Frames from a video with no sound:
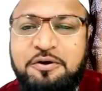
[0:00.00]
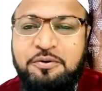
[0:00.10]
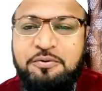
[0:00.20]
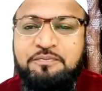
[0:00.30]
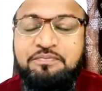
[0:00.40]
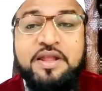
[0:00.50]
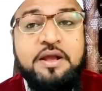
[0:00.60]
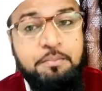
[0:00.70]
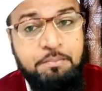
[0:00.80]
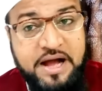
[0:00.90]
करो
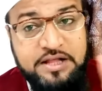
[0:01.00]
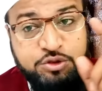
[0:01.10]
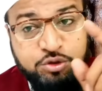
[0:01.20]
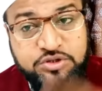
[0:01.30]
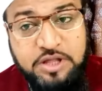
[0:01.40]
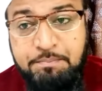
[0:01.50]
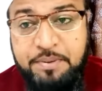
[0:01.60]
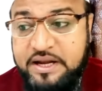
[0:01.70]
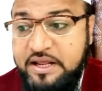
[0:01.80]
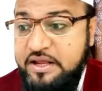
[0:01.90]
बात तो तब
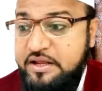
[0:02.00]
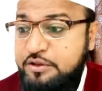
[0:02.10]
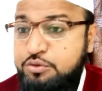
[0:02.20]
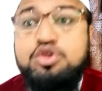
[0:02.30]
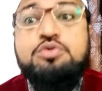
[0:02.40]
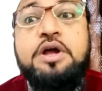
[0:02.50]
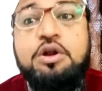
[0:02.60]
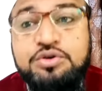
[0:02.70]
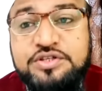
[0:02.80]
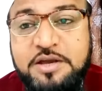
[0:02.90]
बने कि
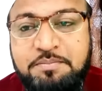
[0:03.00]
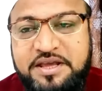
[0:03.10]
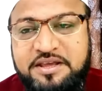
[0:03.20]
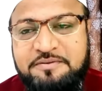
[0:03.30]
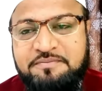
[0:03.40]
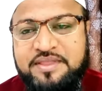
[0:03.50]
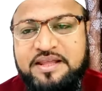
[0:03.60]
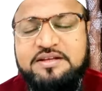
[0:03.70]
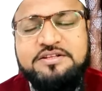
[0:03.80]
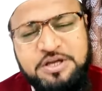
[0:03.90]
दुश्मनों से भी
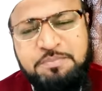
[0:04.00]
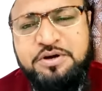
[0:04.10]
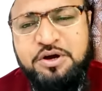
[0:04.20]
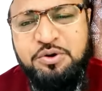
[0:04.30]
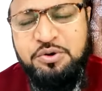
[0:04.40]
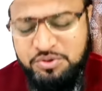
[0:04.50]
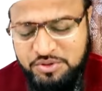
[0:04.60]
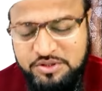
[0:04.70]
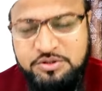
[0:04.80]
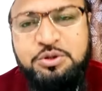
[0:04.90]
जप करो
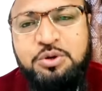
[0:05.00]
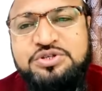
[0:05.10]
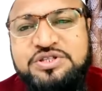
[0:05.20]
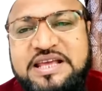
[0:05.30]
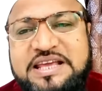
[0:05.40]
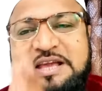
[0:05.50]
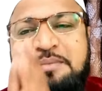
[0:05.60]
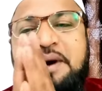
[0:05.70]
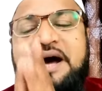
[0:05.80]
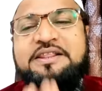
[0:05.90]
दोस्ती की
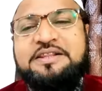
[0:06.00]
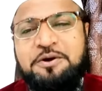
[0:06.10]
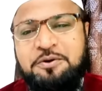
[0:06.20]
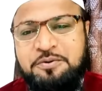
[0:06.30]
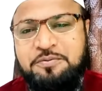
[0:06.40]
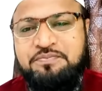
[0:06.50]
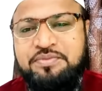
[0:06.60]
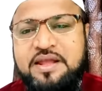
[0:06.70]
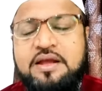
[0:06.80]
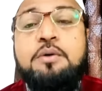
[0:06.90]
बात करो
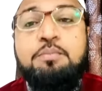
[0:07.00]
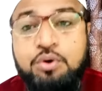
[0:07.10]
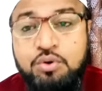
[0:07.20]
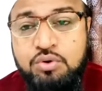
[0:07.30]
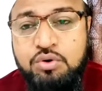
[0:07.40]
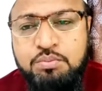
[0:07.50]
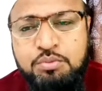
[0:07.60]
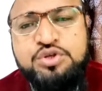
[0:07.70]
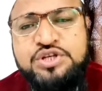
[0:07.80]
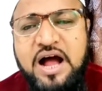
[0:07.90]
फूल
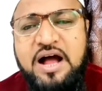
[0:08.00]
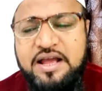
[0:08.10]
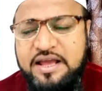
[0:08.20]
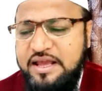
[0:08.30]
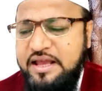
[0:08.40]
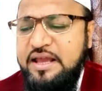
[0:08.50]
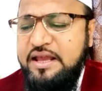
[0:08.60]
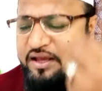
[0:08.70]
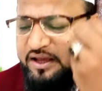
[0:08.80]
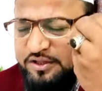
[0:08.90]
मुरझा गए
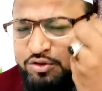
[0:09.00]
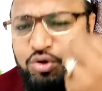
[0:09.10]
हैं